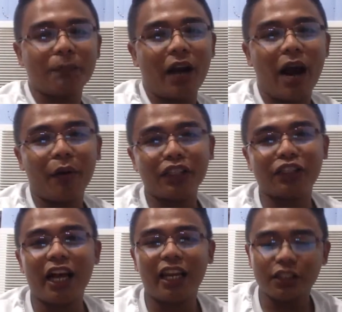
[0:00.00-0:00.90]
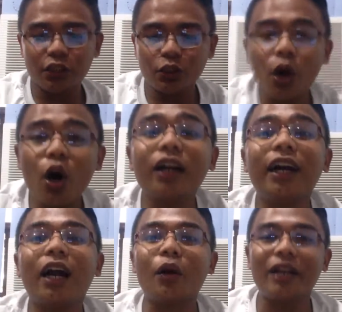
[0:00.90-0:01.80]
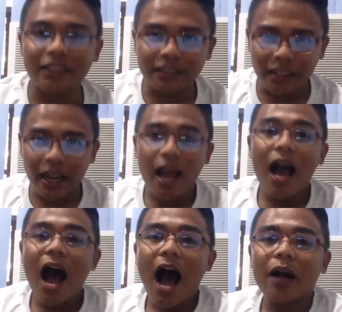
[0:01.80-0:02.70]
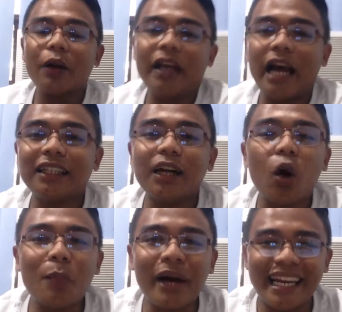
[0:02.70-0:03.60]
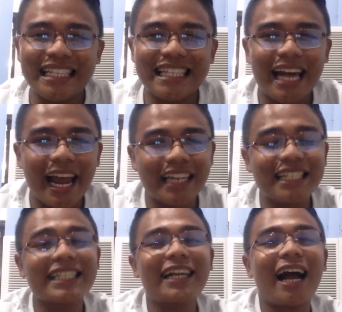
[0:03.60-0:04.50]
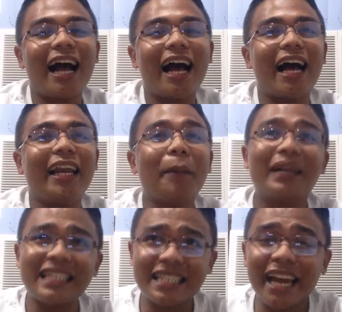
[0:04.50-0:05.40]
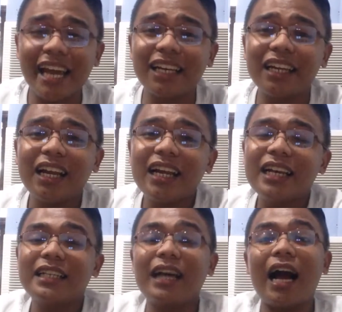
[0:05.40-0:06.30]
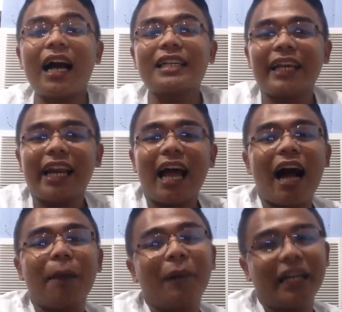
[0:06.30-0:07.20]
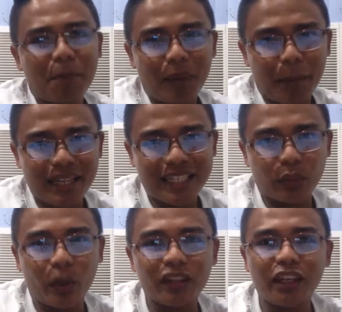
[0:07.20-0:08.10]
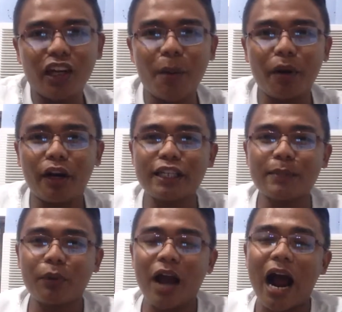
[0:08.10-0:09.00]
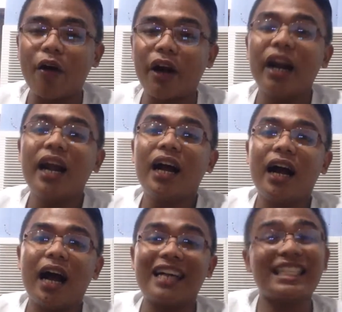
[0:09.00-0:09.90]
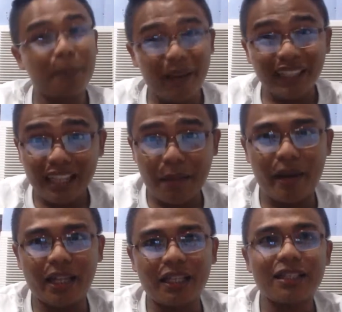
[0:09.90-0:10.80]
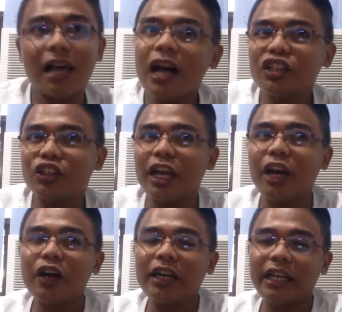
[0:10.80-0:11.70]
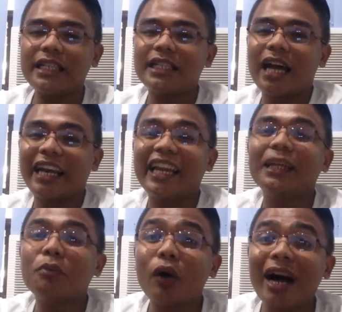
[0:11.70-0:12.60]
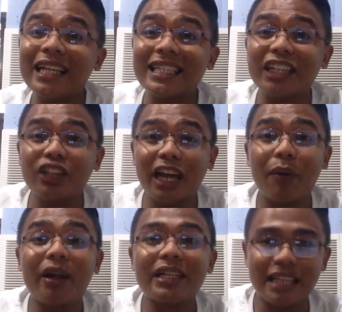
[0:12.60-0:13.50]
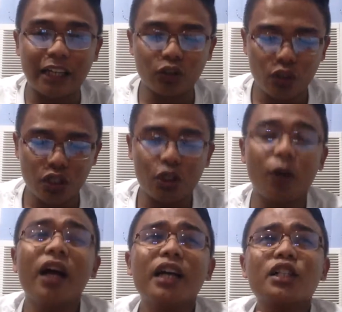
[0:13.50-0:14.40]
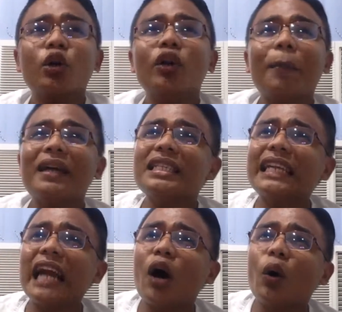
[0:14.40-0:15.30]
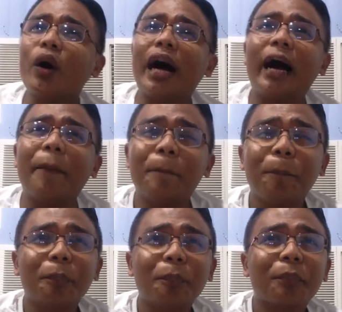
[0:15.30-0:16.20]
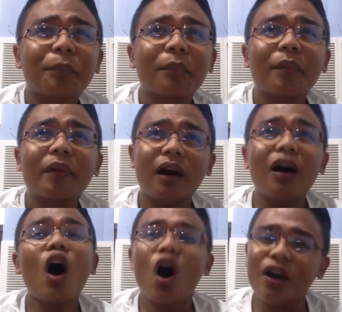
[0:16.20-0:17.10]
per hour challenge. Oh, karoon nato dari aron ni hatag akong mga insights nga napansin nga sa ilahang pag-implement sa 20 kilometers per hour nga speed limit generally sa kinatibukan sa General Santos, no? So, napansin na ako nga, oo,